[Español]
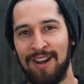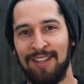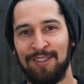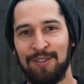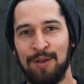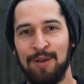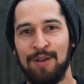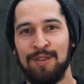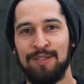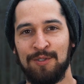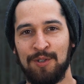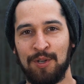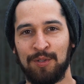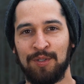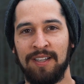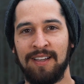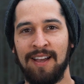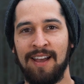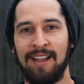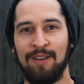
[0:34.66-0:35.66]
Hola a todos, yo
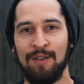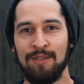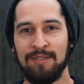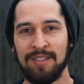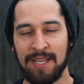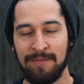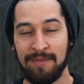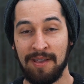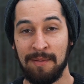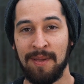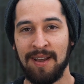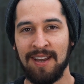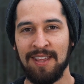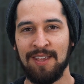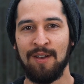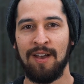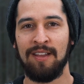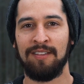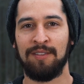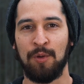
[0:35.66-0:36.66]
soy Carlos y
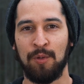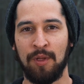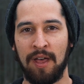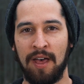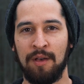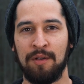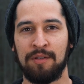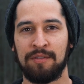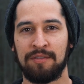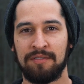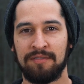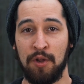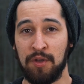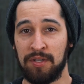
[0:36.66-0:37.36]
bienvenidos a Endeudados.